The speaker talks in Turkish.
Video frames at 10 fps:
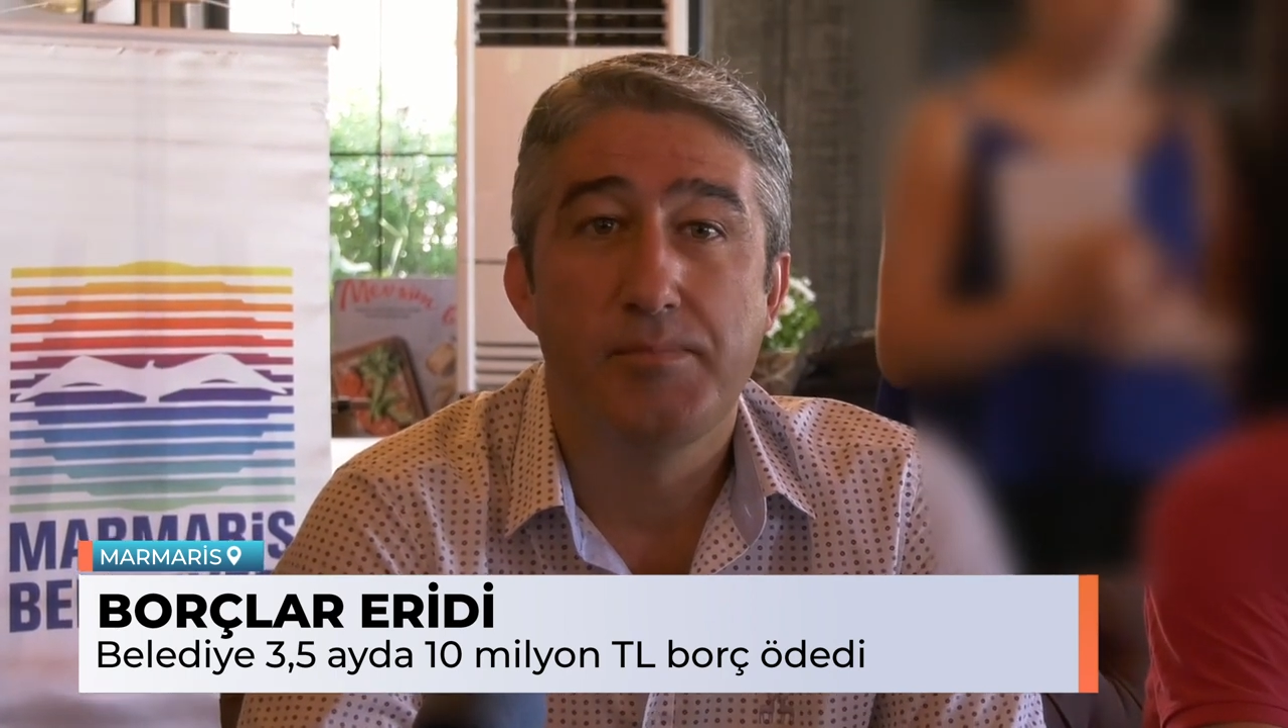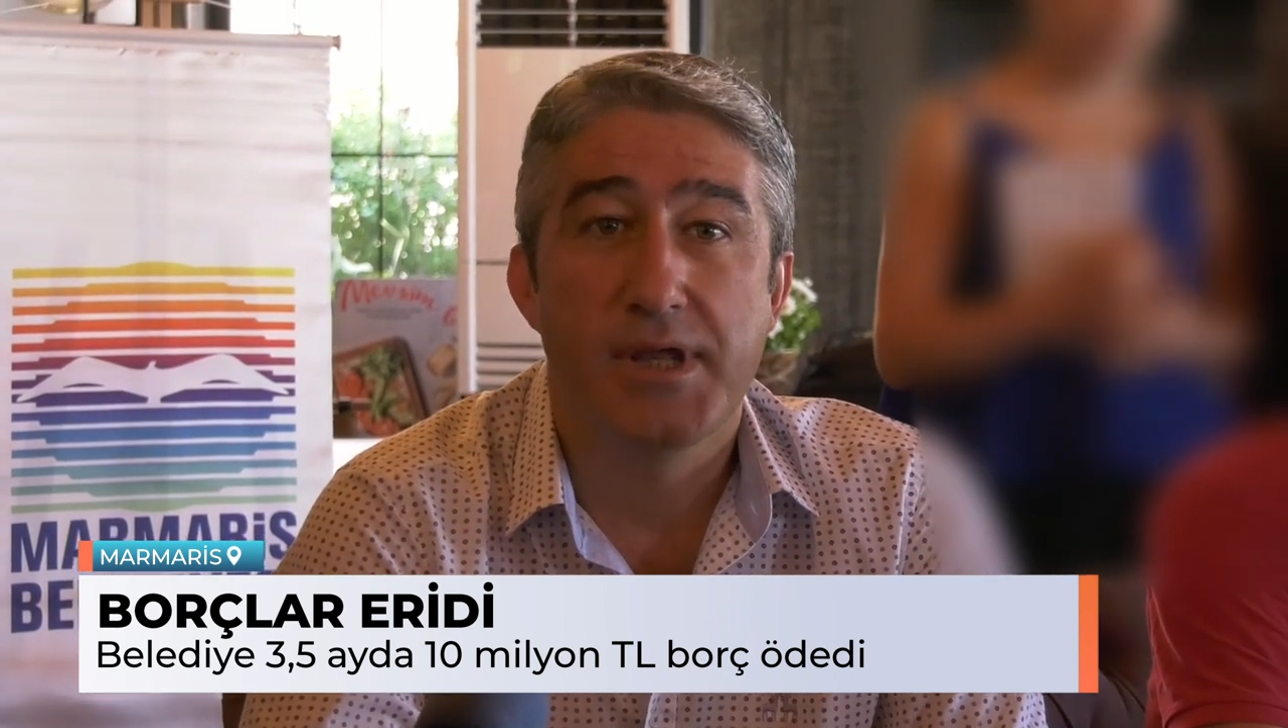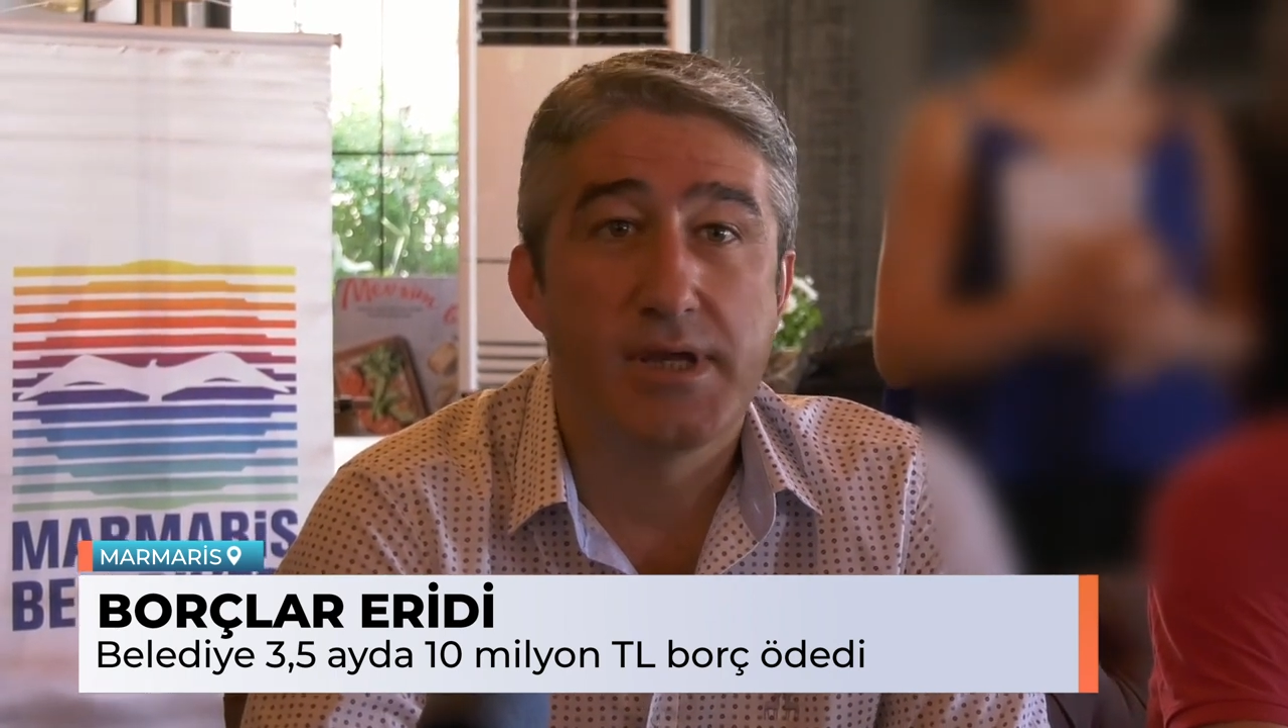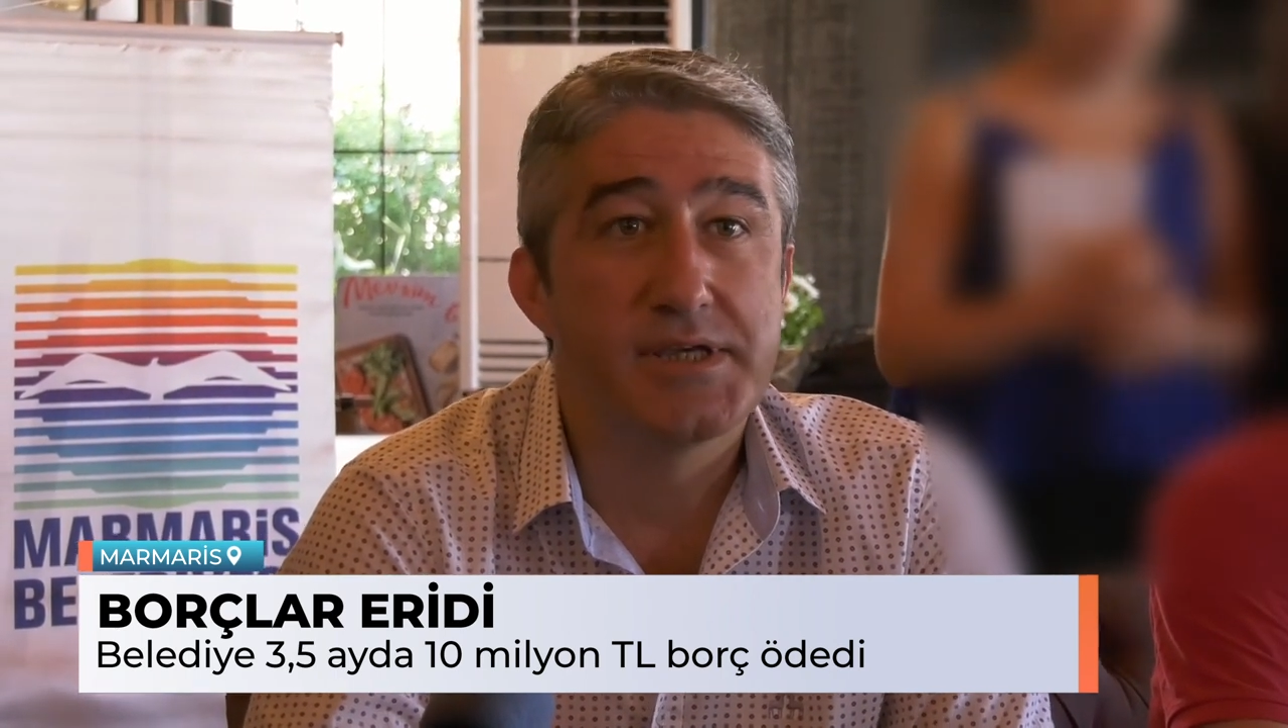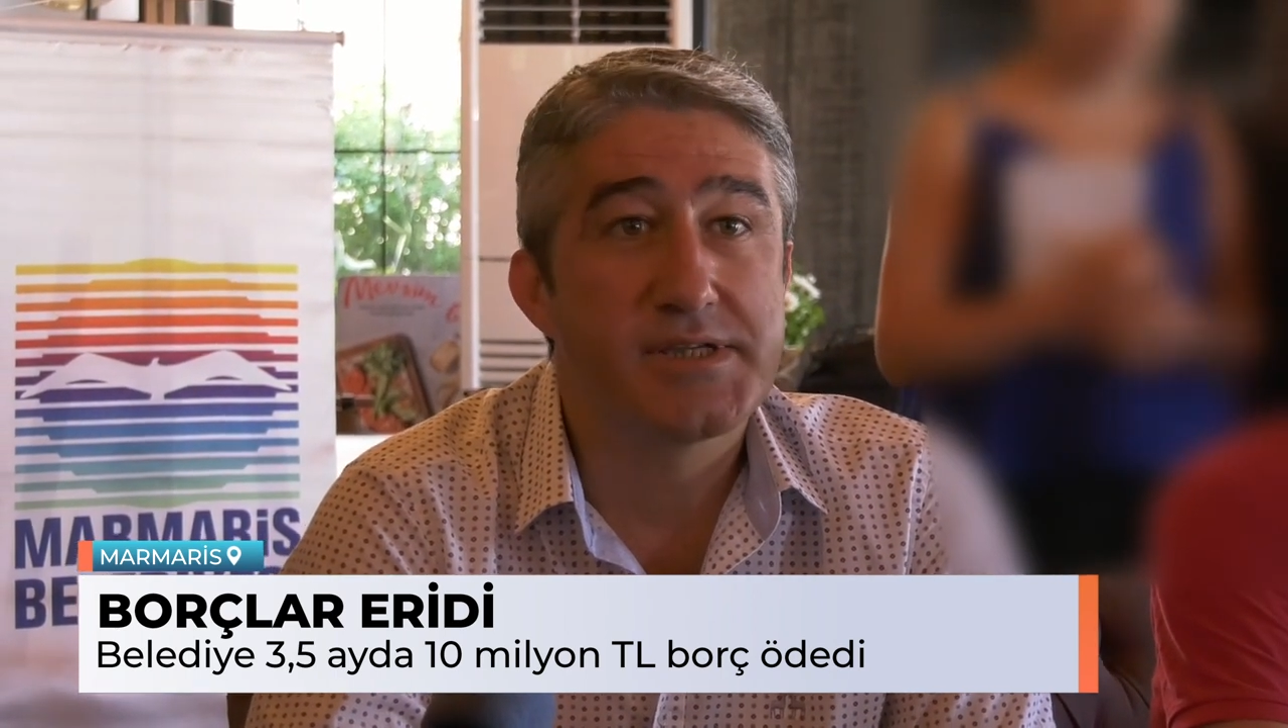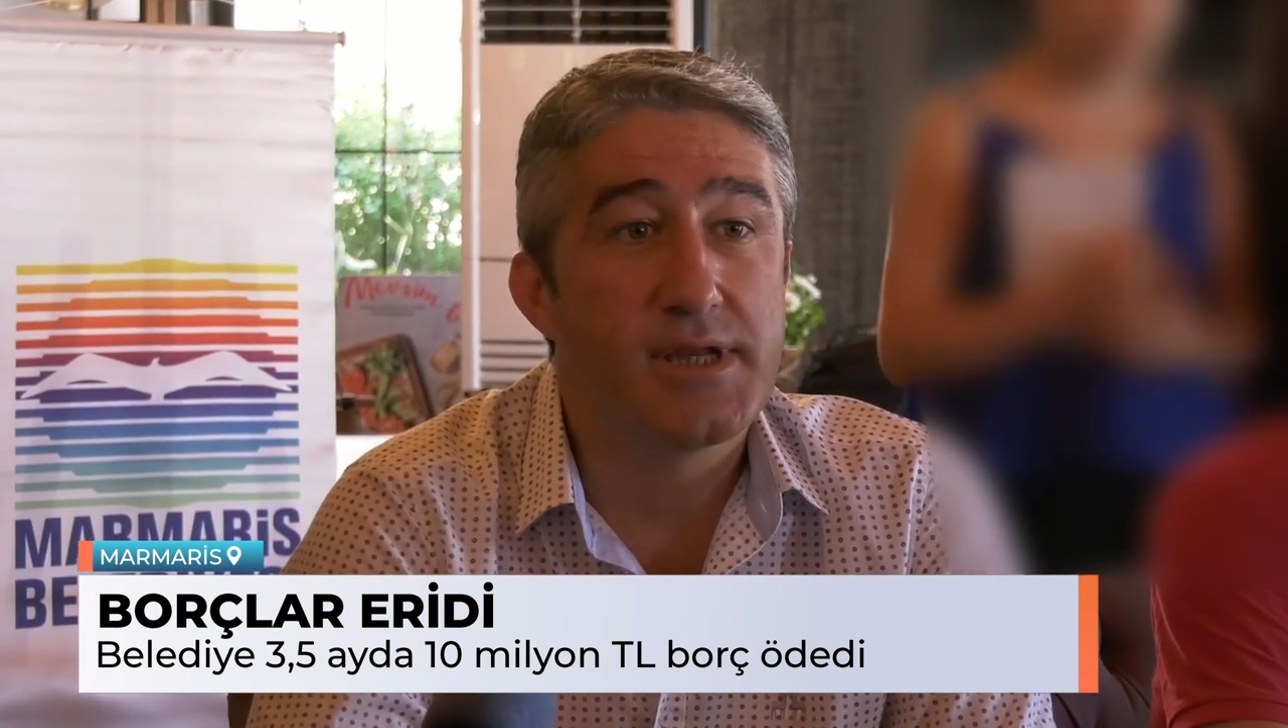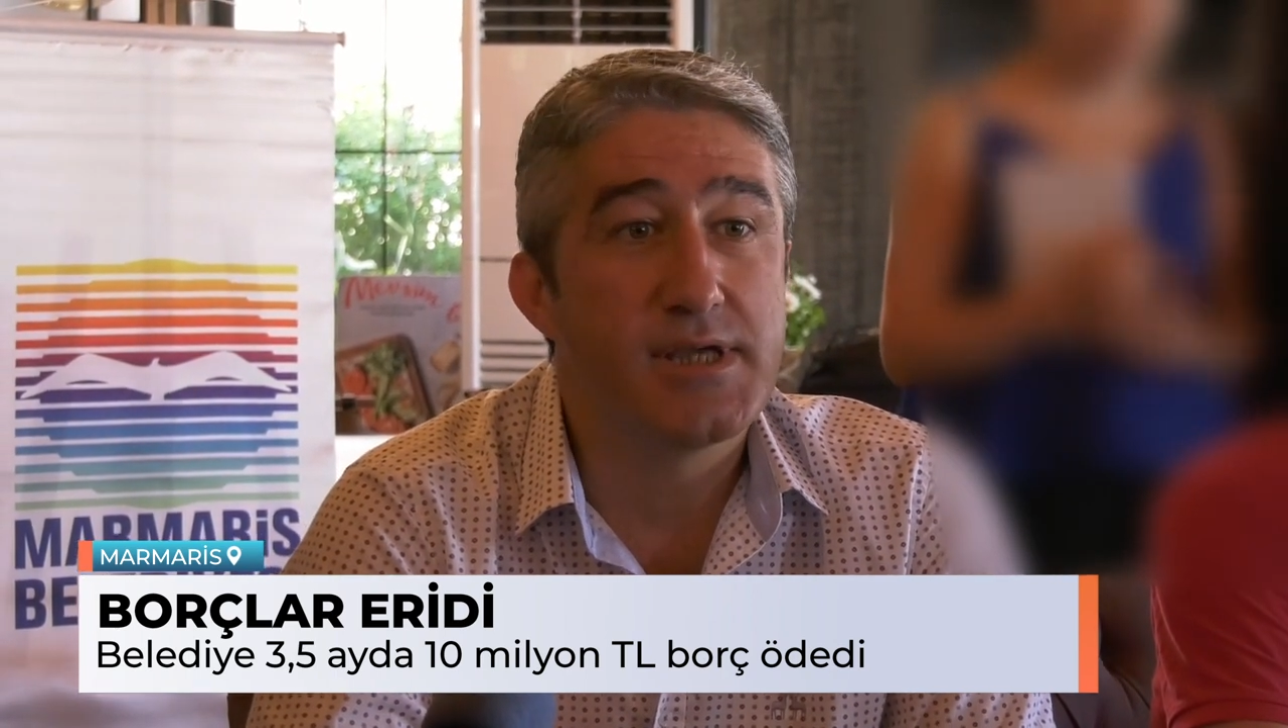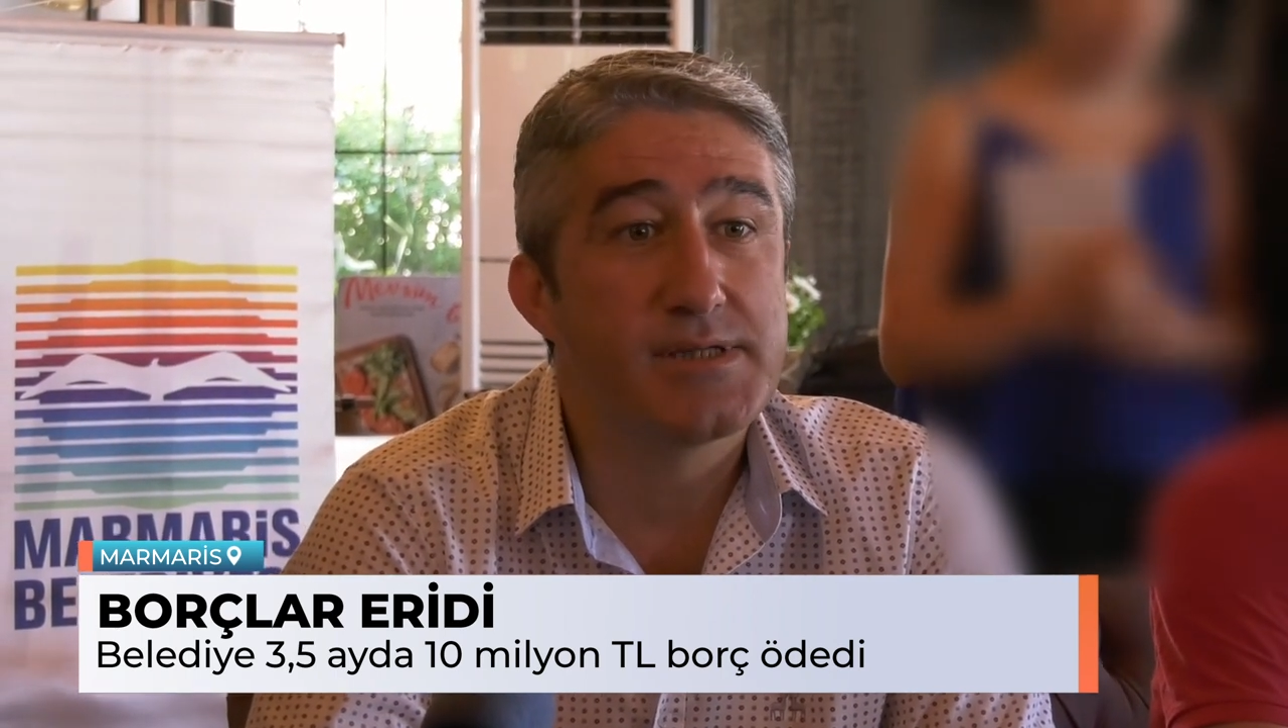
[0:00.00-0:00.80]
1 Nisan